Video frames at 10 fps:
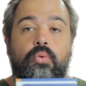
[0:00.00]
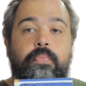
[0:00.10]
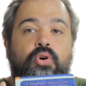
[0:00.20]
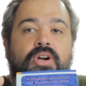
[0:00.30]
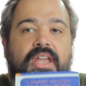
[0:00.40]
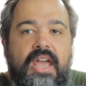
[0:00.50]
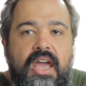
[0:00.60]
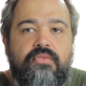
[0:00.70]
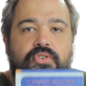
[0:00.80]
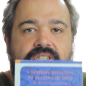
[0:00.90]
do
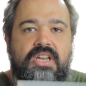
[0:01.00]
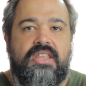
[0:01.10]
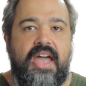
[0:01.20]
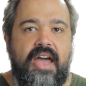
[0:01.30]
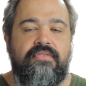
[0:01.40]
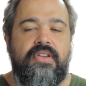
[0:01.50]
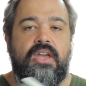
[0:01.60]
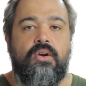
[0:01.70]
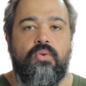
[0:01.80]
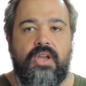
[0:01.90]
porquê você deve
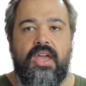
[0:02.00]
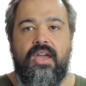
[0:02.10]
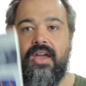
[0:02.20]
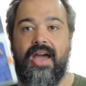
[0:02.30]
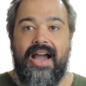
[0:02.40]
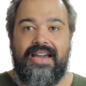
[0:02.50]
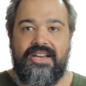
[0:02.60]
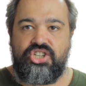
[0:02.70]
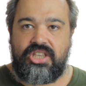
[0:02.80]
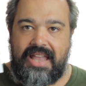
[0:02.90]
o quê?
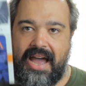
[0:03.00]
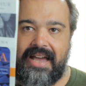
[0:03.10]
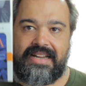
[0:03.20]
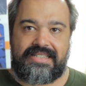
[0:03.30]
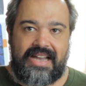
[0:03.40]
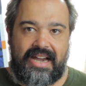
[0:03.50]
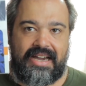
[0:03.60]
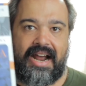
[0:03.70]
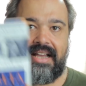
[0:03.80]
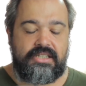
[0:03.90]
Acreditar na
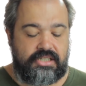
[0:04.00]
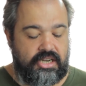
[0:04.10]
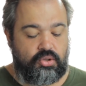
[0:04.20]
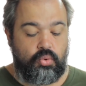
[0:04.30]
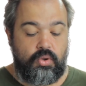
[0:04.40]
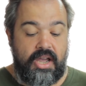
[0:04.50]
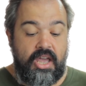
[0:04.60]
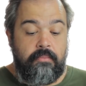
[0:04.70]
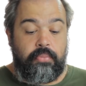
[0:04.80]
Sagrada Escritura.